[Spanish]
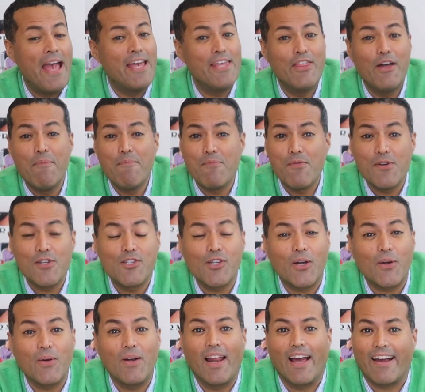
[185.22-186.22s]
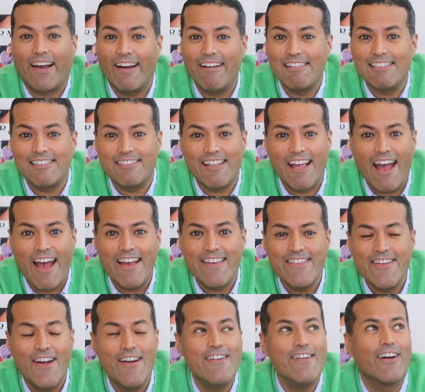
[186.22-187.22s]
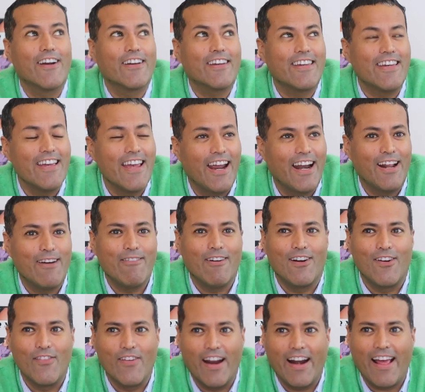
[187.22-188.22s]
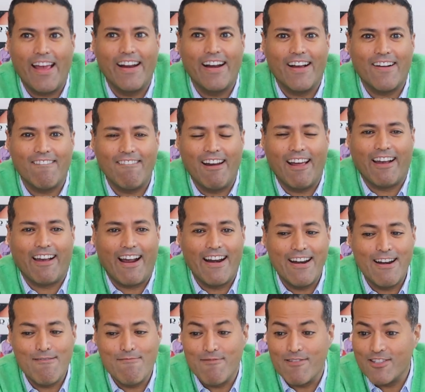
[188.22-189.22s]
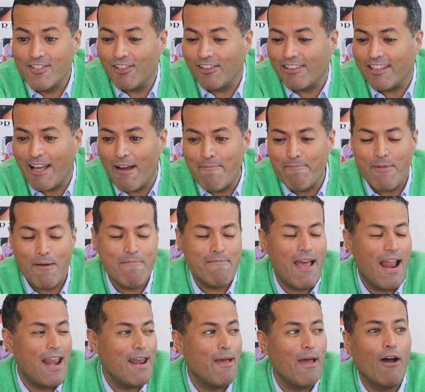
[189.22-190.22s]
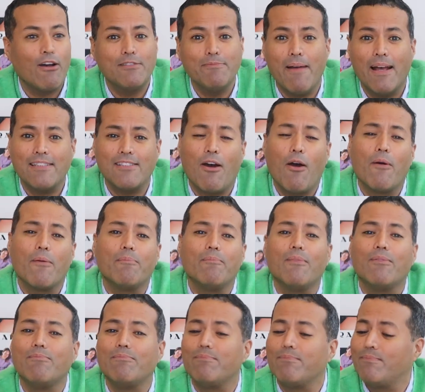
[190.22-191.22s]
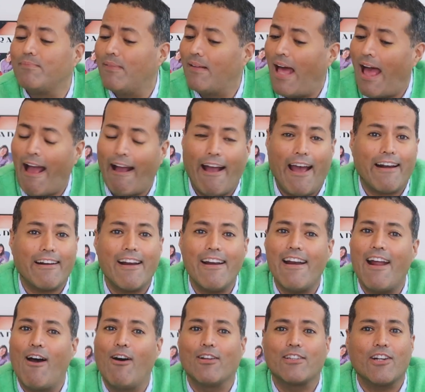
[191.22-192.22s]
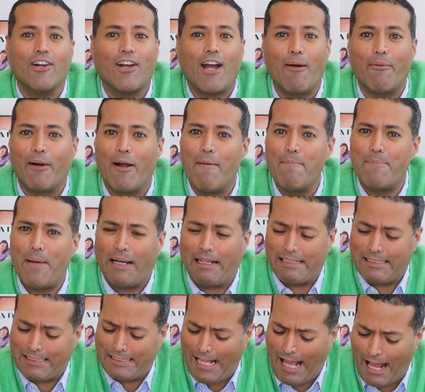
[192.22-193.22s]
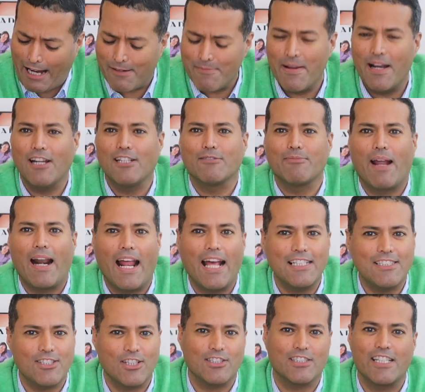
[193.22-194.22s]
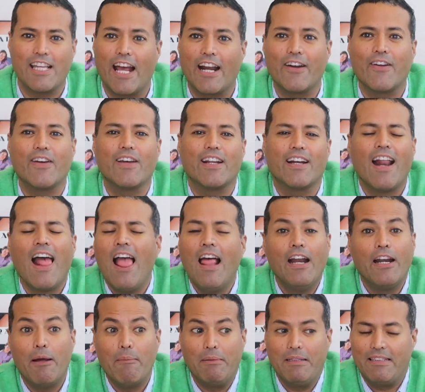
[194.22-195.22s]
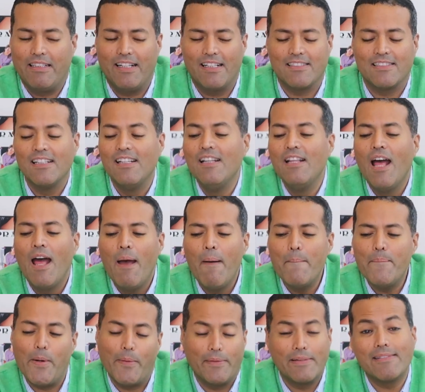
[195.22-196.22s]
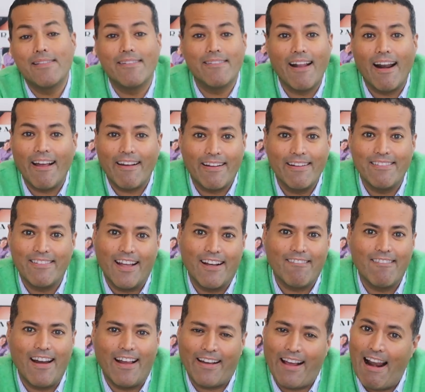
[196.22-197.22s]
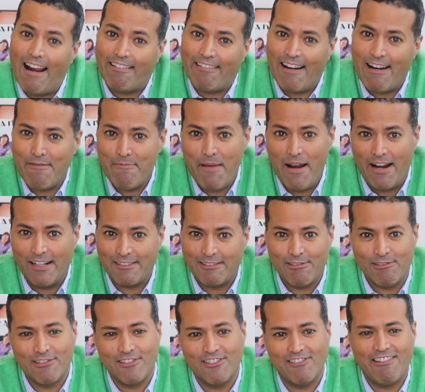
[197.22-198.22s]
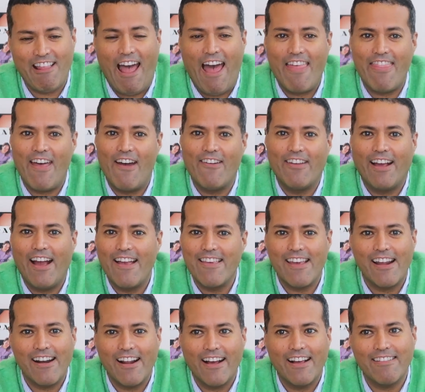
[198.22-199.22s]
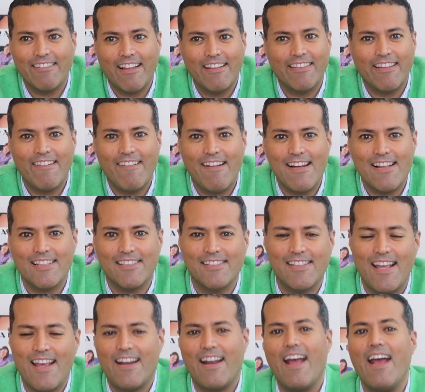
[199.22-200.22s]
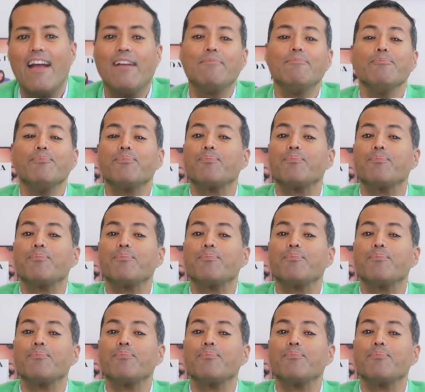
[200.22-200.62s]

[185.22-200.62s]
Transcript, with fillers: He ido mucho a Culiacán este año, no quiero volver a ir a Culiacán en mucho tiempo, me ale... más, agarren a otro cabrón para que se armen los balazos y ya no ir. No mentiras. Pobrecita la gente de Culiacán la tiene mera asustada. Oigan, ya no hagan tanta balacera.